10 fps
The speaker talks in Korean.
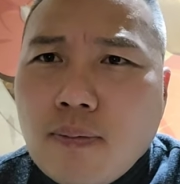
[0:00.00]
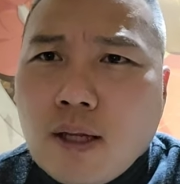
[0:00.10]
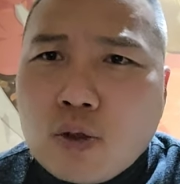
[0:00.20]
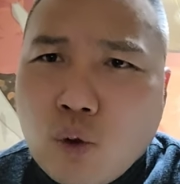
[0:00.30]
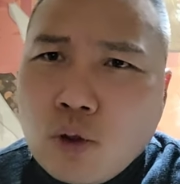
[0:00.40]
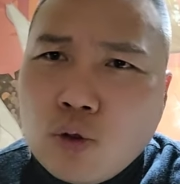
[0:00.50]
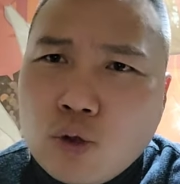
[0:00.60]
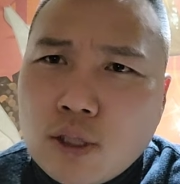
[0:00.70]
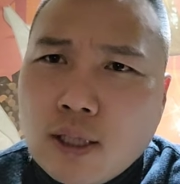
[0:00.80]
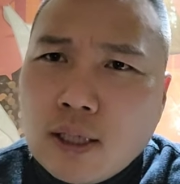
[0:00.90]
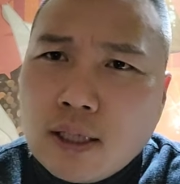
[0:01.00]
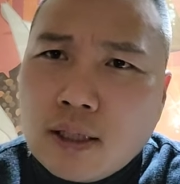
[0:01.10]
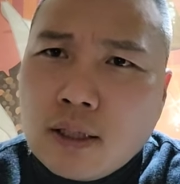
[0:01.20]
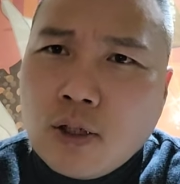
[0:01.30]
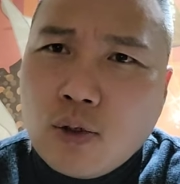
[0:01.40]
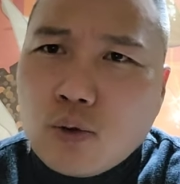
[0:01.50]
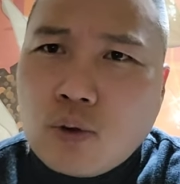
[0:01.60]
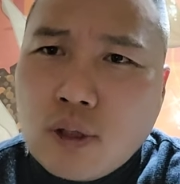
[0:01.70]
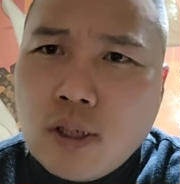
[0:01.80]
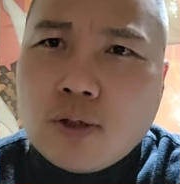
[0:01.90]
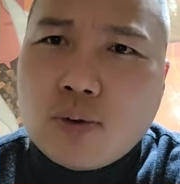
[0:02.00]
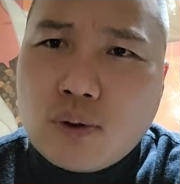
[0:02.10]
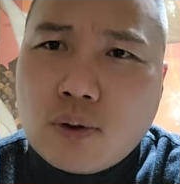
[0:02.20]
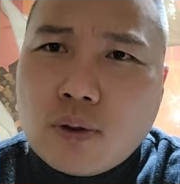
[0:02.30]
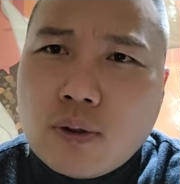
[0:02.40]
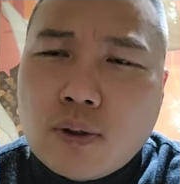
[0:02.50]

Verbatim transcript: 때송현수 씨가 이게 털어주죠, 들려주죠.